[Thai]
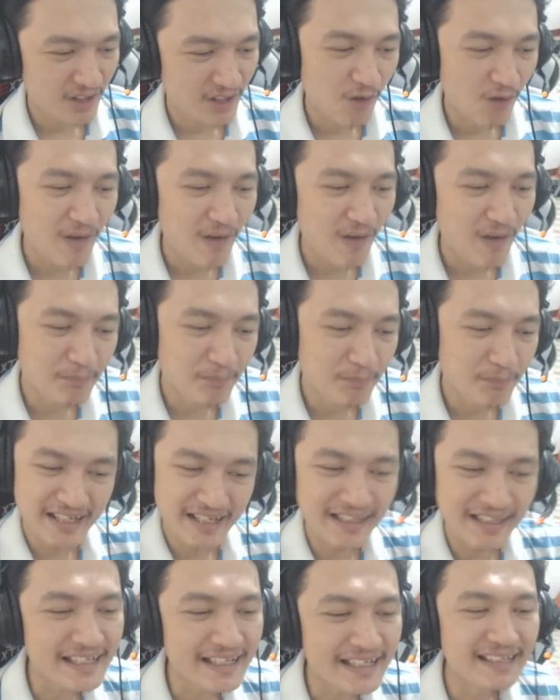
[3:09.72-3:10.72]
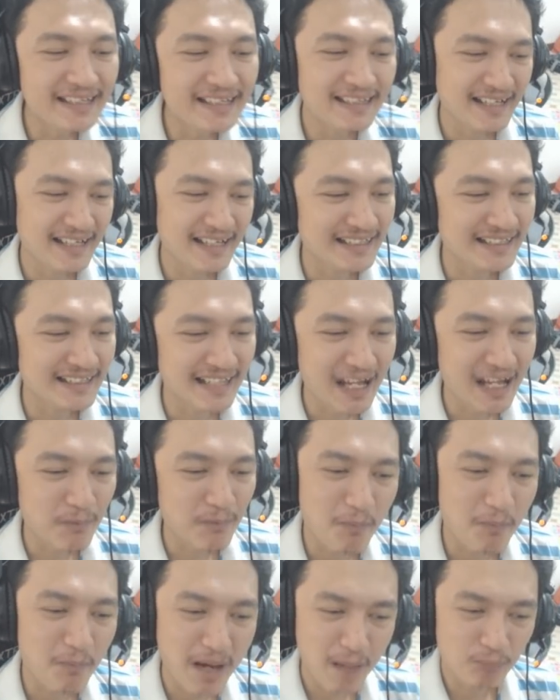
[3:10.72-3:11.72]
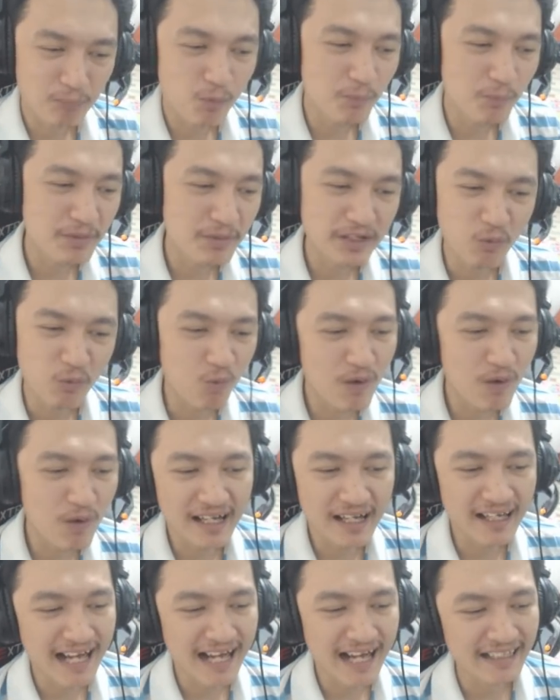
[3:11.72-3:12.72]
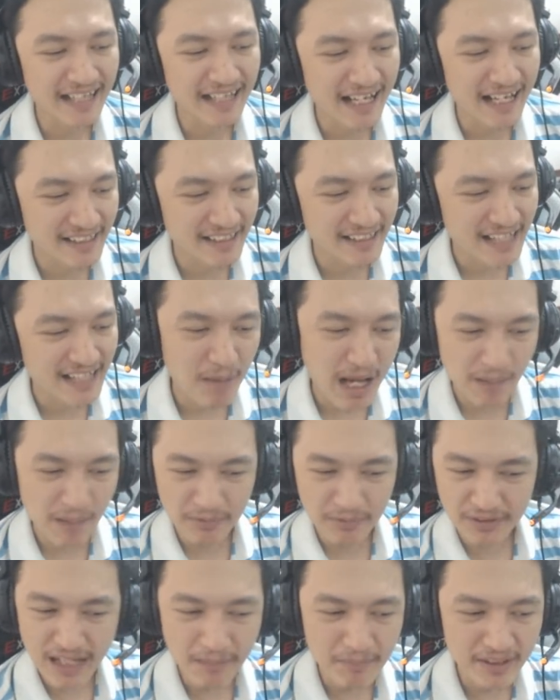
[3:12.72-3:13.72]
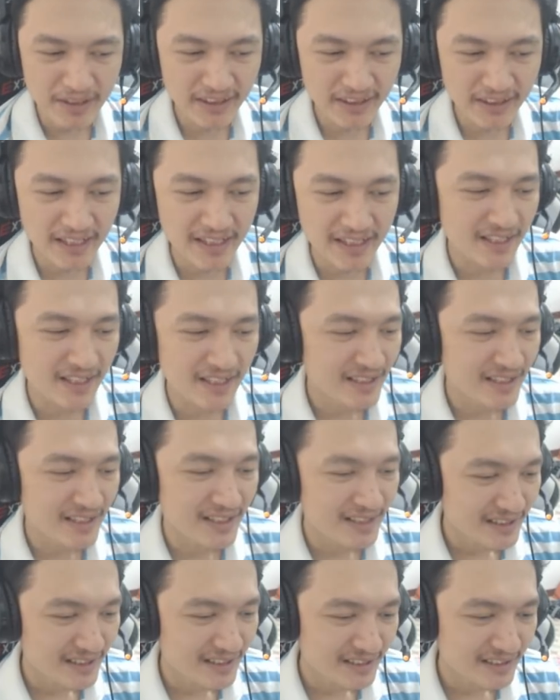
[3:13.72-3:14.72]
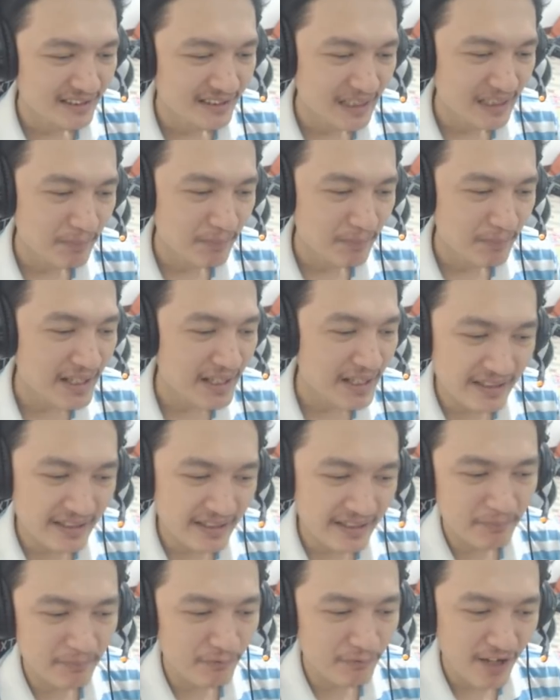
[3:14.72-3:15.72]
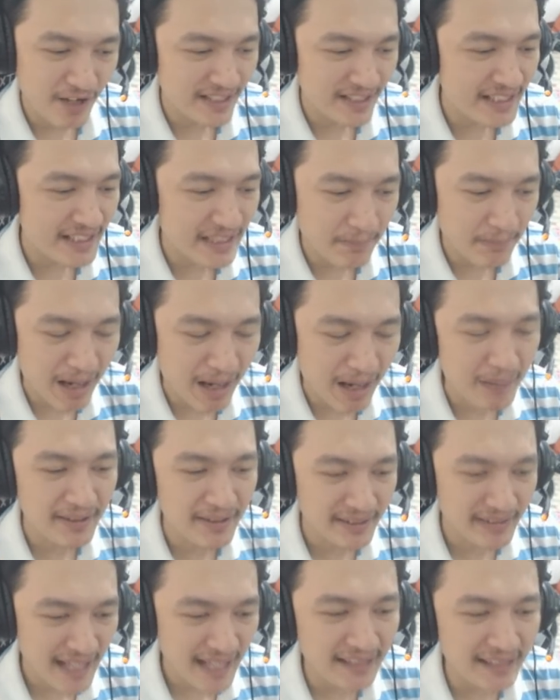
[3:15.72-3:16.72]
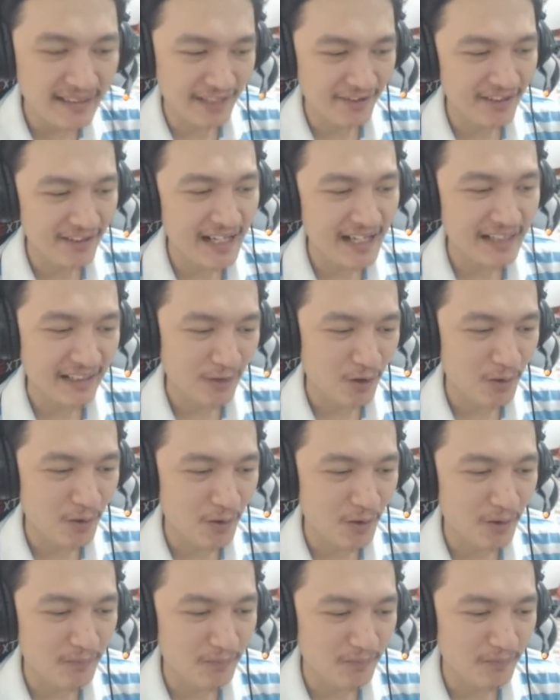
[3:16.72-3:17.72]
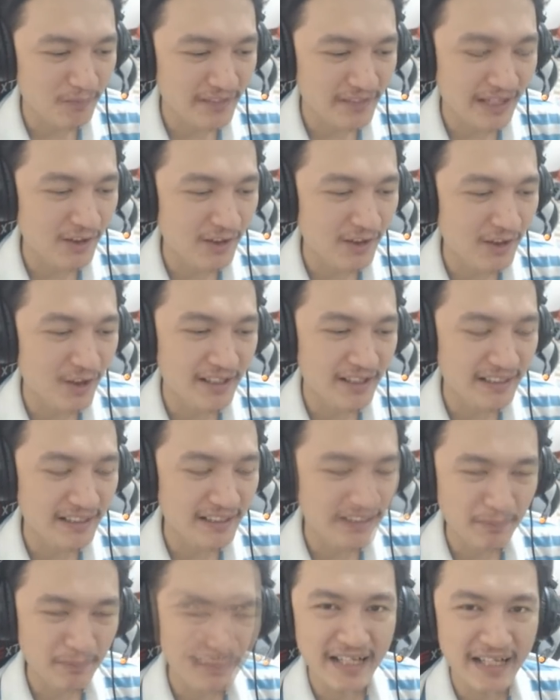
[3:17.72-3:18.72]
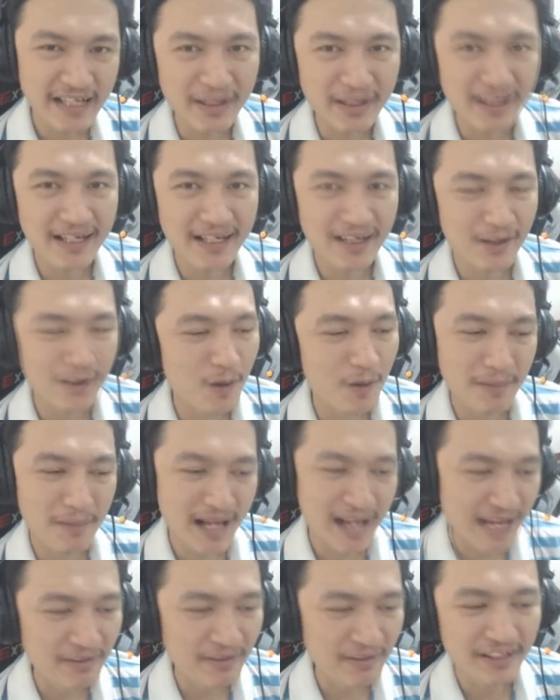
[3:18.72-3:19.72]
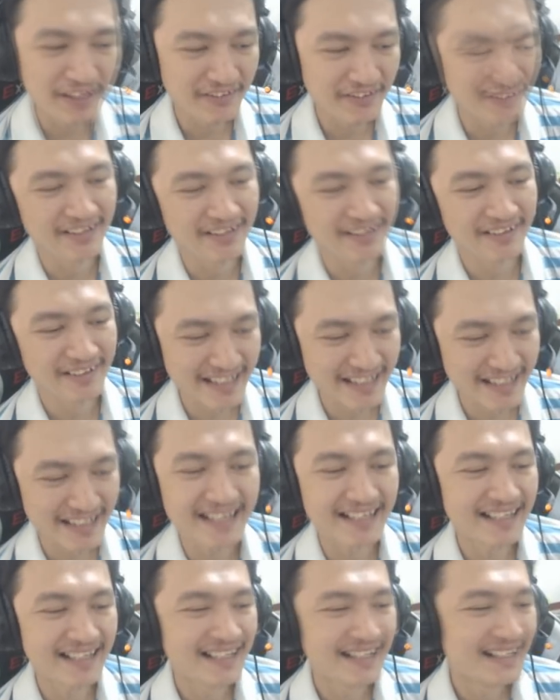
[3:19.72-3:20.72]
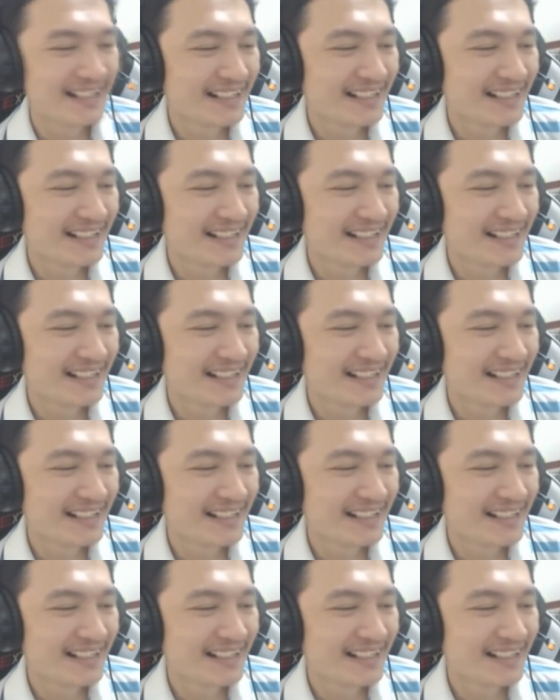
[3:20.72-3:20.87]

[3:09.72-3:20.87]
หลอกว่าเป็นอย่างนี้แต่จริงแล้วพอมาปุ๊บดีหูอลังการงานสร้างภาพสามมิติ จะเป็นเฟรดดี้ปาพิซซ่าใส่ก็ได้แต่ขออย่างน้อยถ้าเกิดจะเป็นเกมอย่างนั้นนะขอภาพสวยๆหน่อยก็ดีนะ